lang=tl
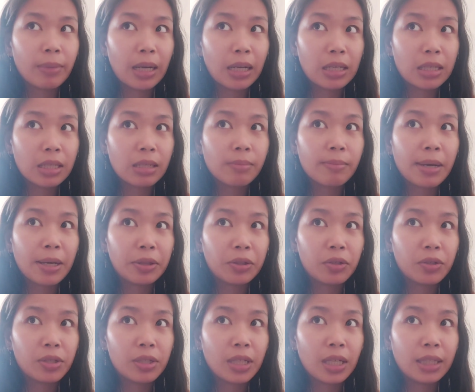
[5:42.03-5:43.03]
para sa
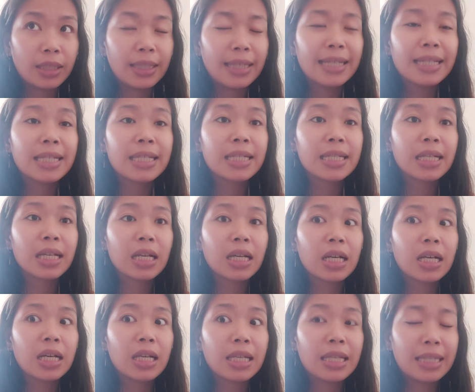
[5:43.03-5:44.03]
Mother's Day this
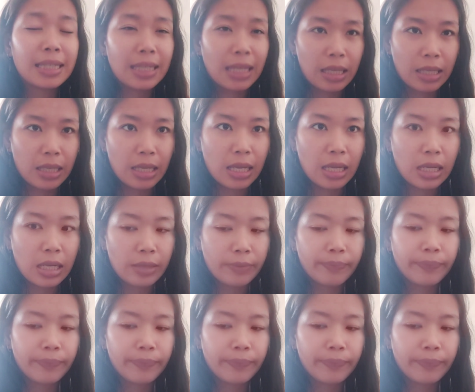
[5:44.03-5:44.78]
Sunday.